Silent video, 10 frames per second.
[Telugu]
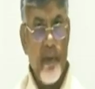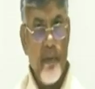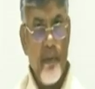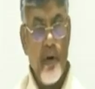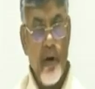
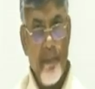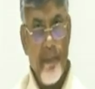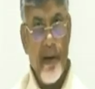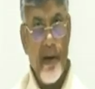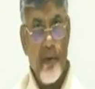ఓన్లీ
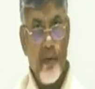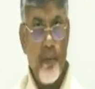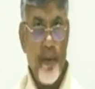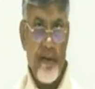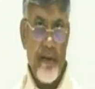పాయింట్ టూ
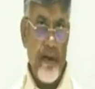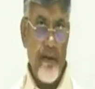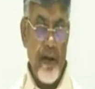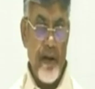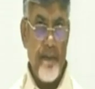పర్సెంటే
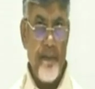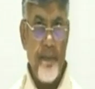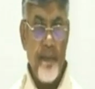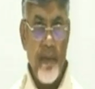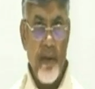ఉన్నారు
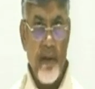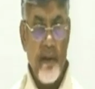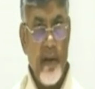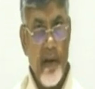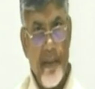
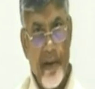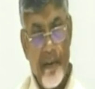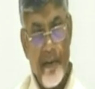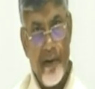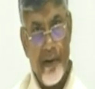దీన్ని బట్టి
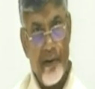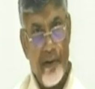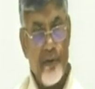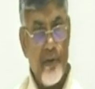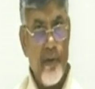మనం అర్థం
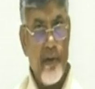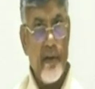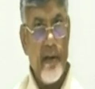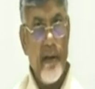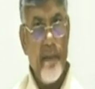
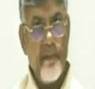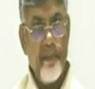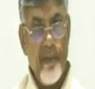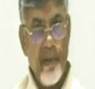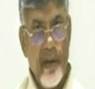చేసుకోవాల్సింది
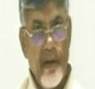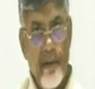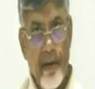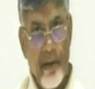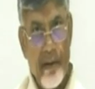
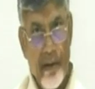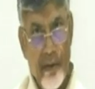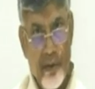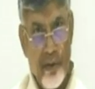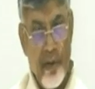ఎవరైతే
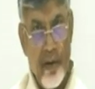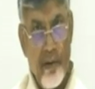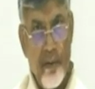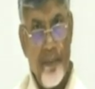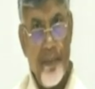యువత
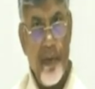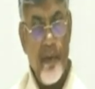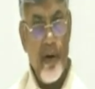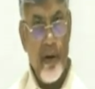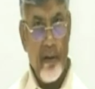ఉన్నారో
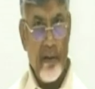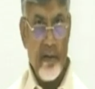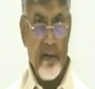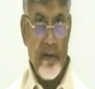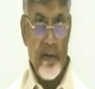వాళ్ళకి
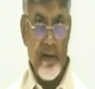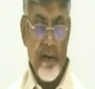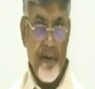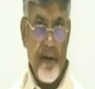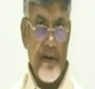రెసిస్టెన్స్
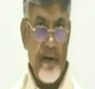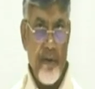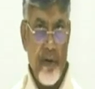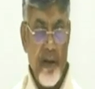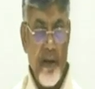కెపాసిటీ
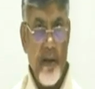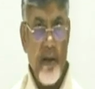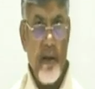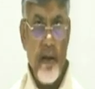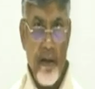ఉంటే
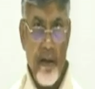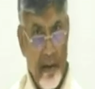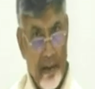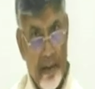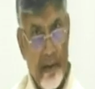ఇది
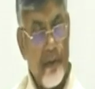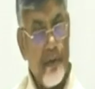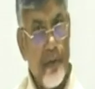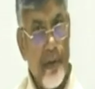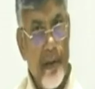అటాక్
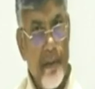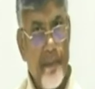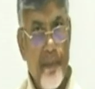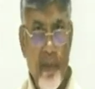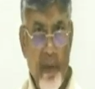అవుతుంది
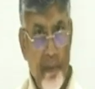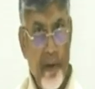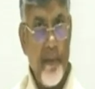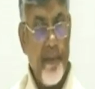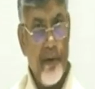
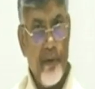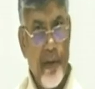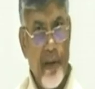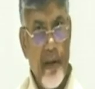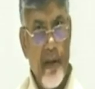ఇబ్బంది
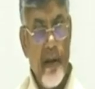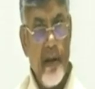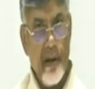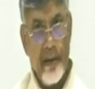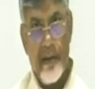పెడుతుంది
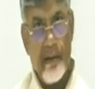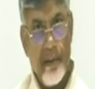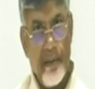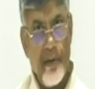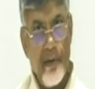అదే
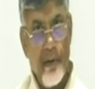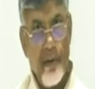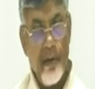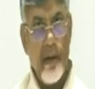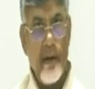సమయంలో
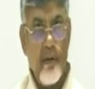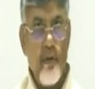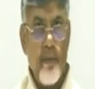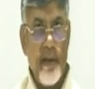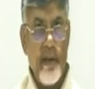
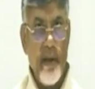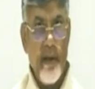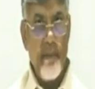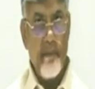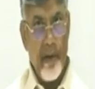ఎక్కువ మంది
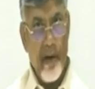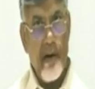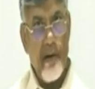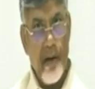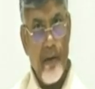
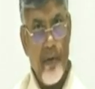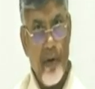మరణాలు లేకుండా